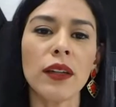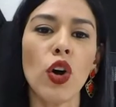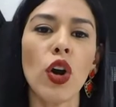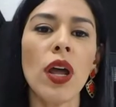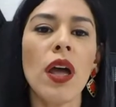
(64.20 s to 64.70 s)

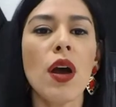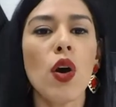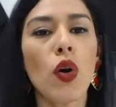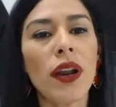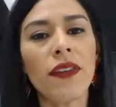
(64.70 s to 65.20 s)
sector
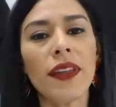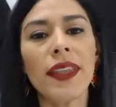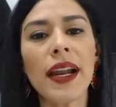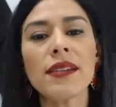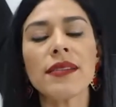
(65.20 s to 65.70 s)
con el
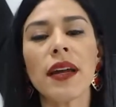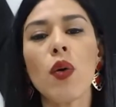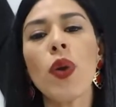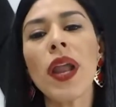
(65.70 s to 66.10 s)
fin de alcanzar